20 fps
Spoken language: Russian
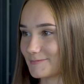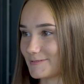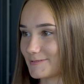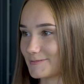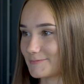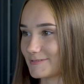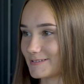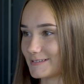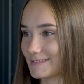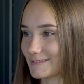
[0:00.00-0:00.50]

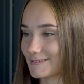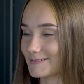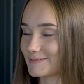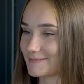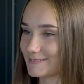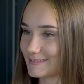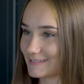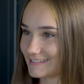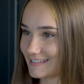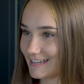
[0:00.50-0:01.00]
люблю больше
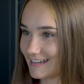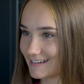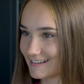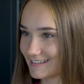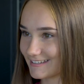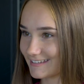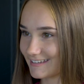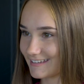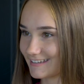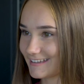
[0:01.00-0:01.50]

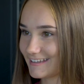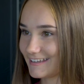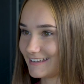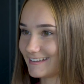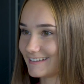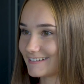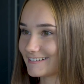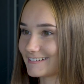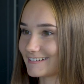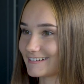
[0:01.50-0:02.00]
гуманитарные,
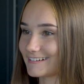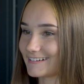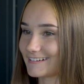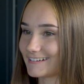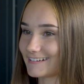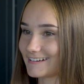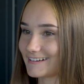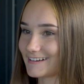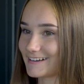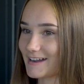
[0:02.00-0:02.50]

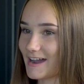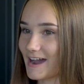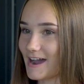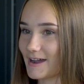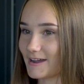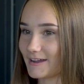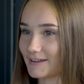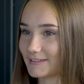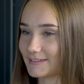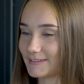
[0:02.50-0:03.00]
а,
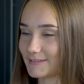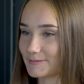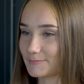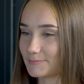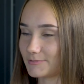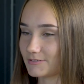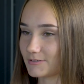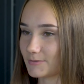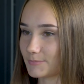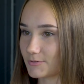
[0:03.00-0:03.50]
а это
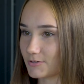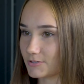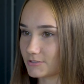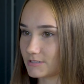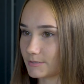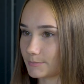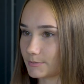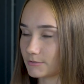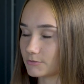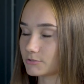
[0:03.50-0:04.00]
было
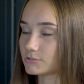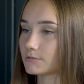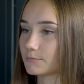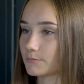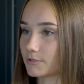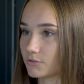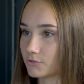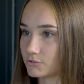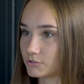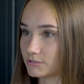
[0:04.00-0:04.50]
просто потому,
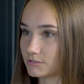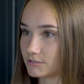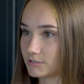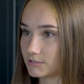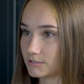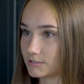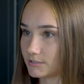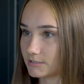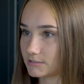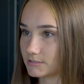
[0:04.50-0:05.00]
что меня очень
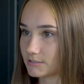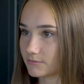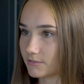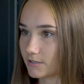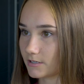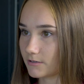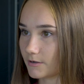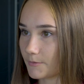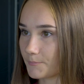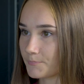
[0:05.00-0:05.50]

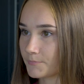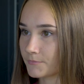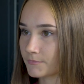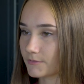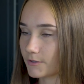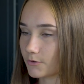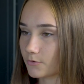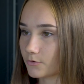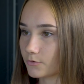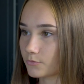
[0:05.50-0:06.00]
заинтересовало
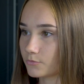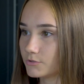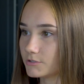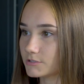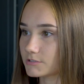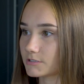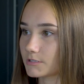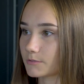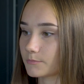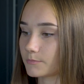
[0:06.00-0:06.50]
такой
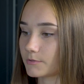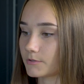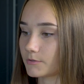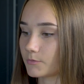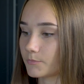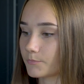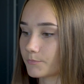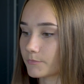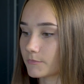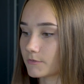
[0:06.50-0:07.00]
курс, там
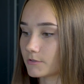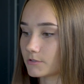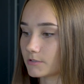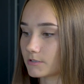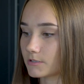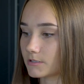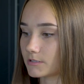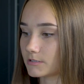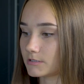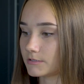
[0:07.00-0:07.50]
был
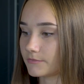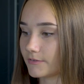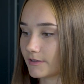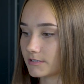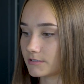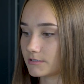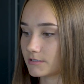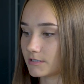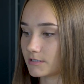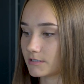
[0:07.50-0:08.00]
э,
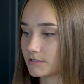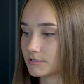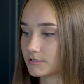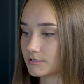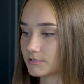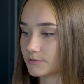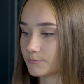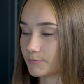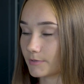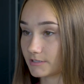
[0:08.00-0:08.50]
связанный
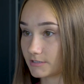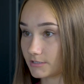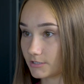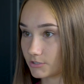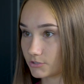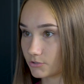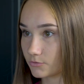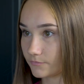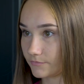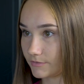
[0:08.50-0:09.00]
с
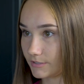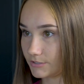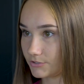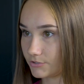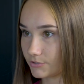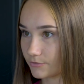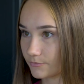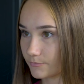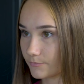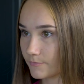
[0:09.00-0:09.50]
монтажом
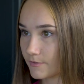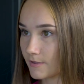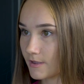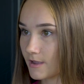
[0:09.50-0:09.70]
видео.